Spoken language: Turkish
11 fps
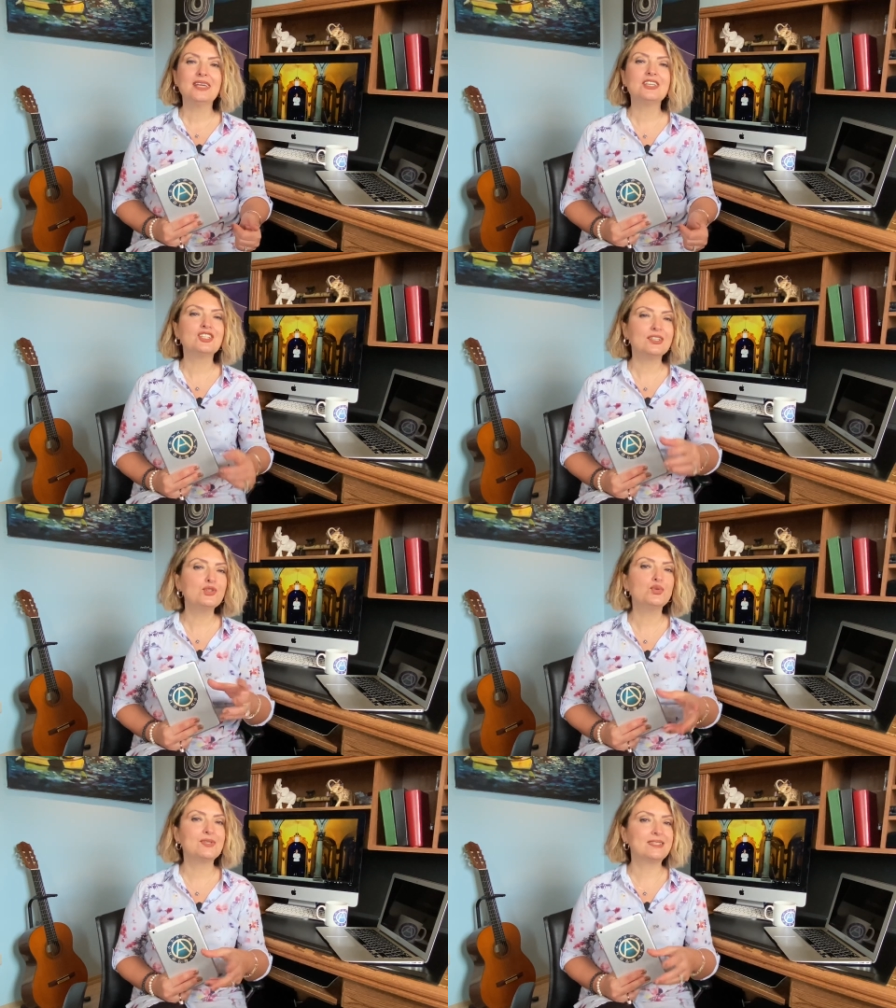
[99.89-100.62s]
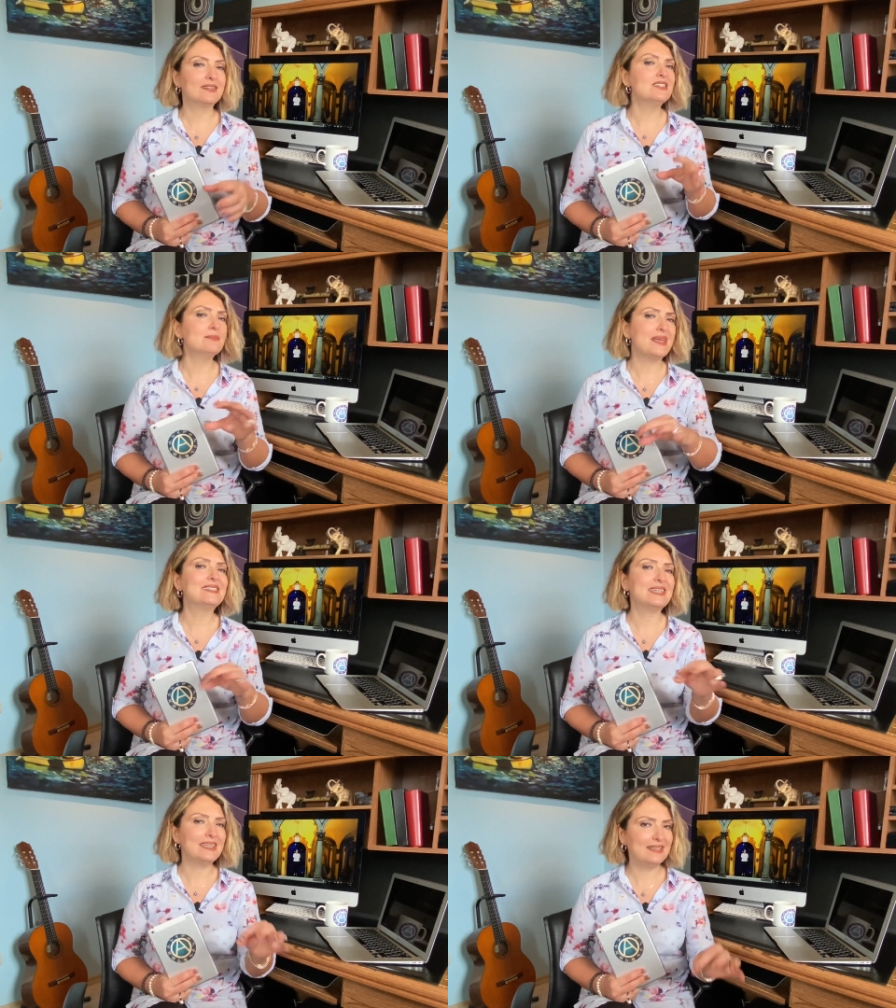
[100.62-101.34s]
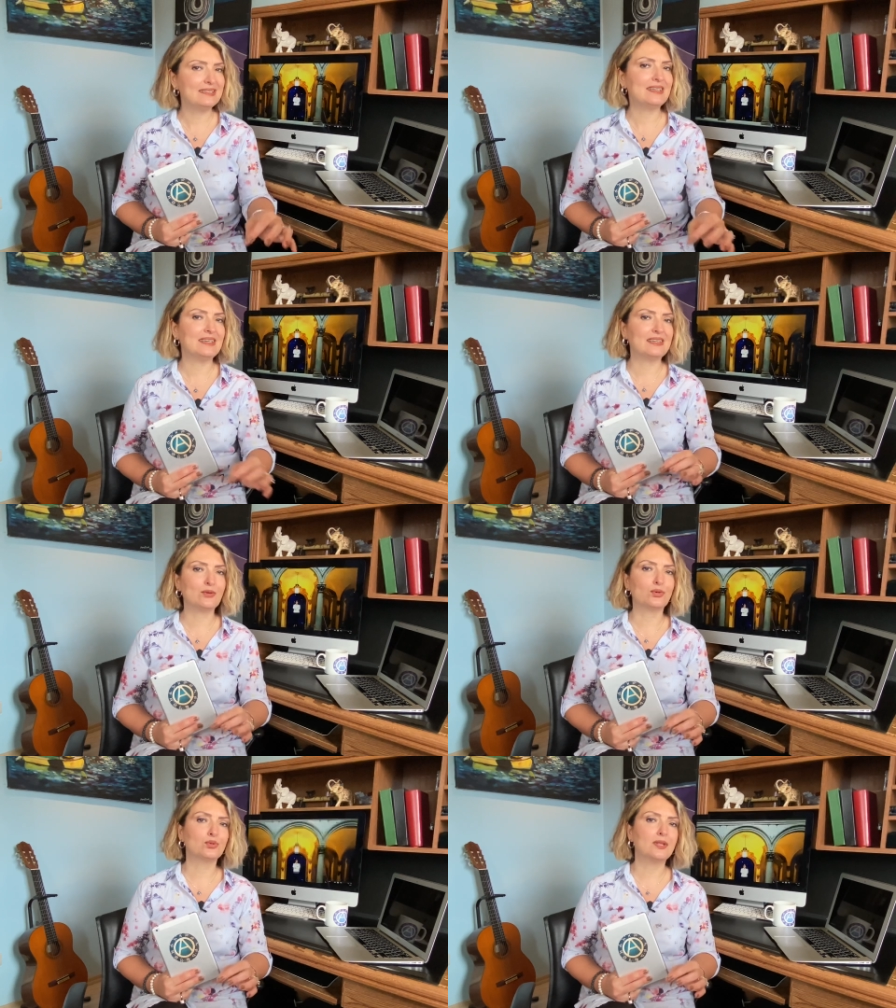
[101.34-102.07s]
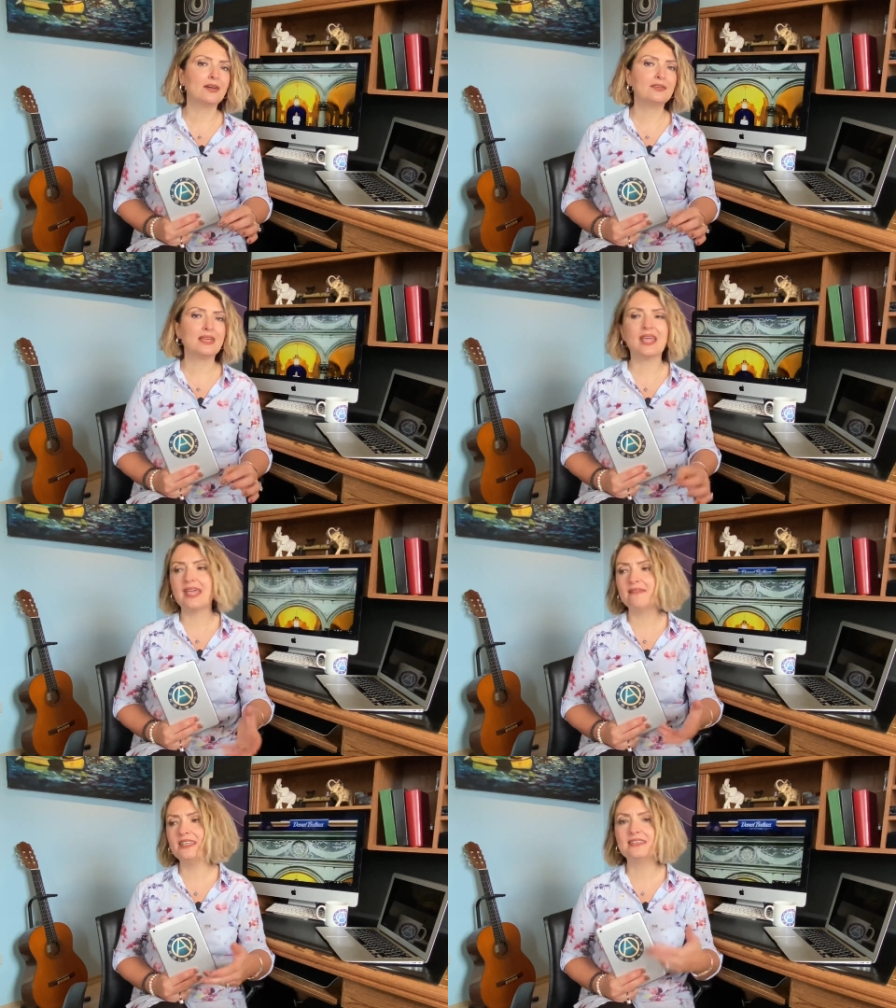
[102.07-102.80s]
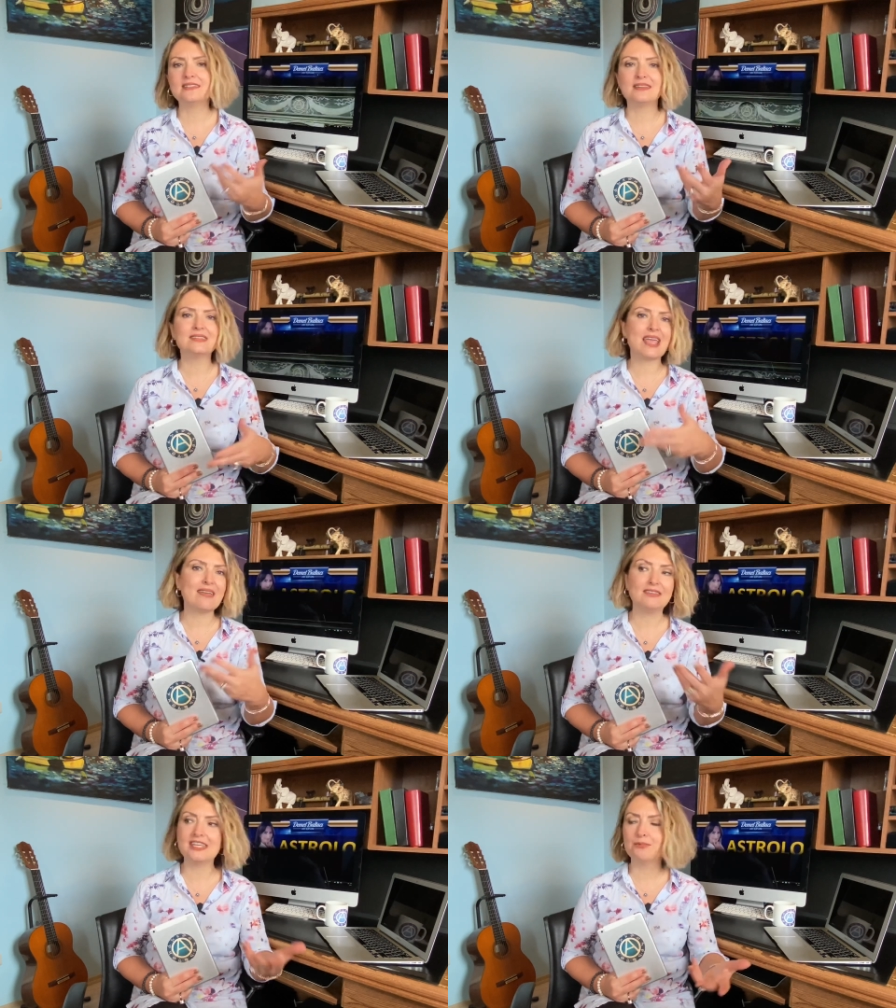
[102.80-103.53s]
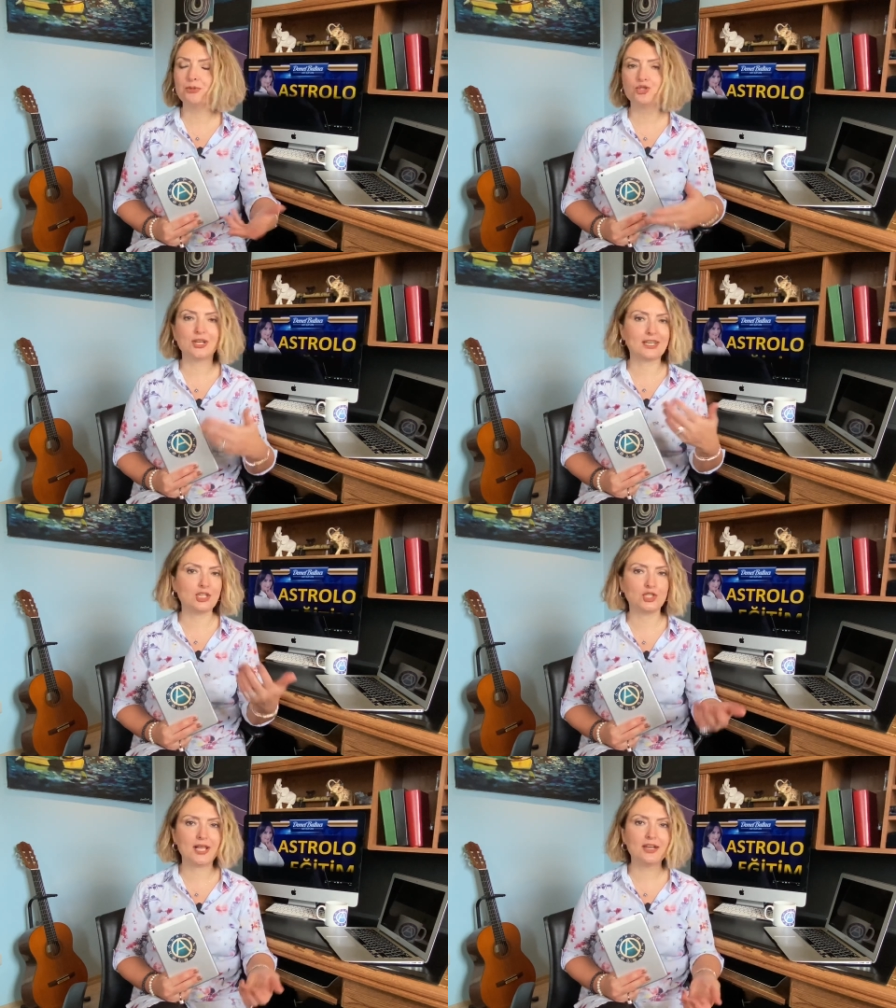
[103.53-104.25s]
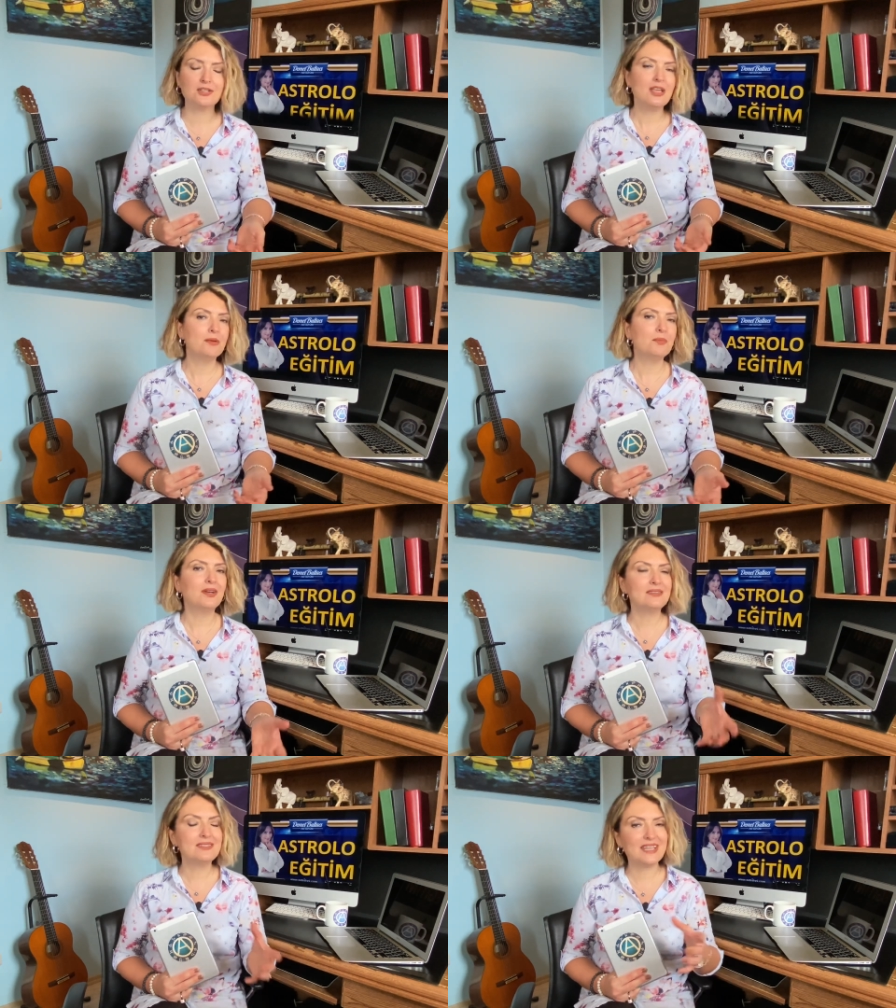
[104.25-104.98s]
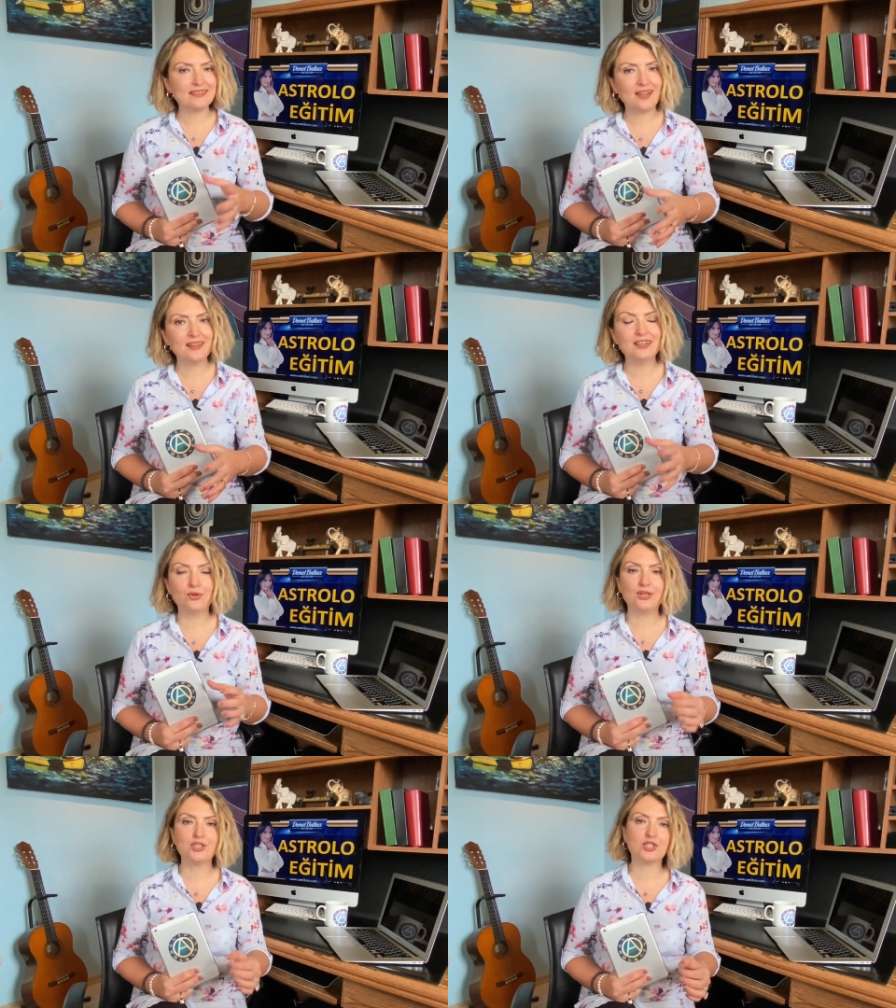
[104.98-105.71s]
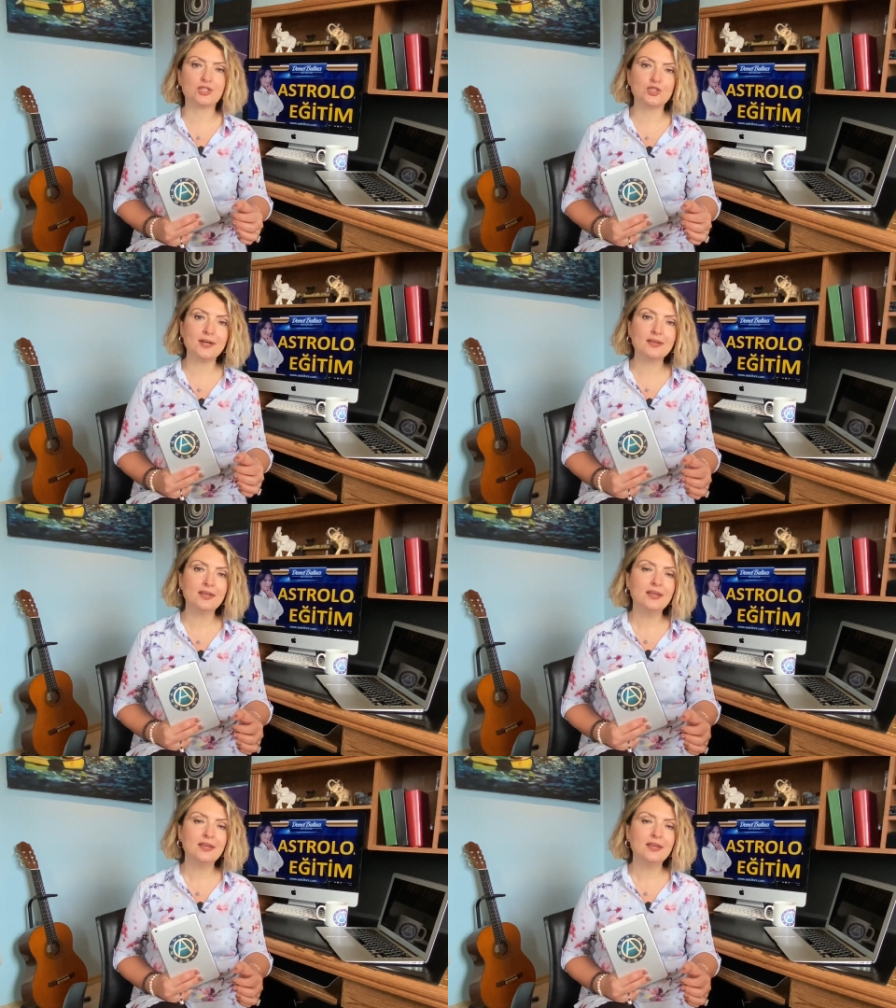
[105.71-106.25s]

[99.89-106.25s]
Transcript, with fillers: Çalışıyorsanız mesleğinizle ilgili konular, e, evdeyseniz evde yapılacak işler, biraz detaylar öne çıkacak.